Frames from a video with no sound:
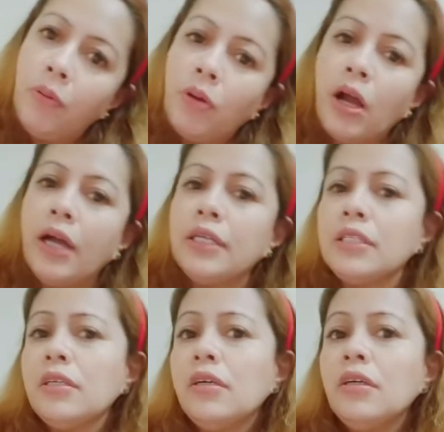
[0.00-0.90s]
po
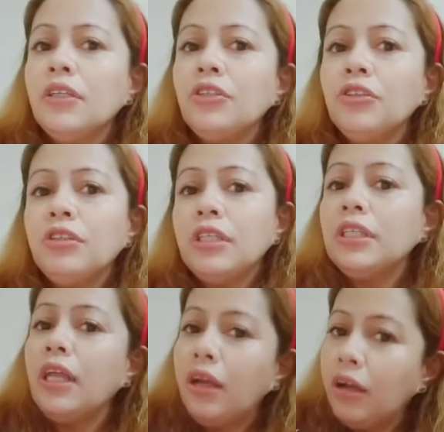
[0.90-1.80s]
guys. So,
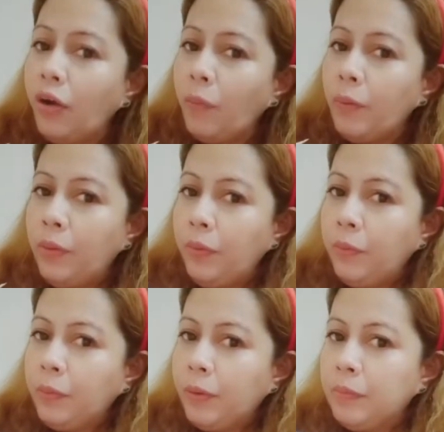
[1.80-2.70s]
hindi talaga ako
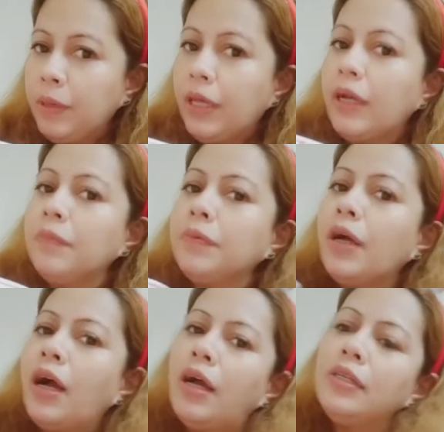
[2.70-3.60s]
marunong mag-makeup
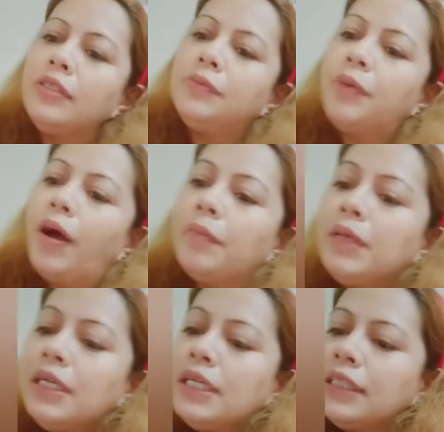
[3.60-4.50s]
guys.
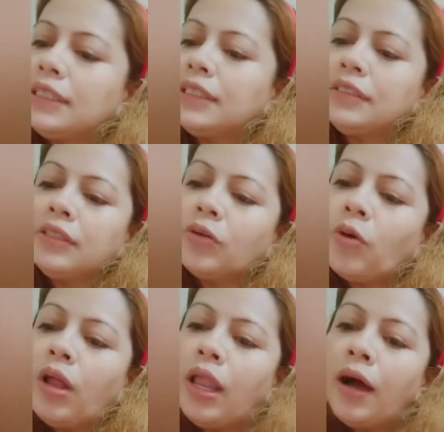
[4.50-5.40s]
Promise. Hindi
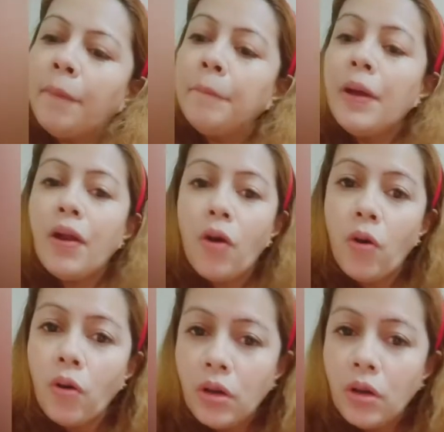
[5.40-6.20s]
ko alam. Pero,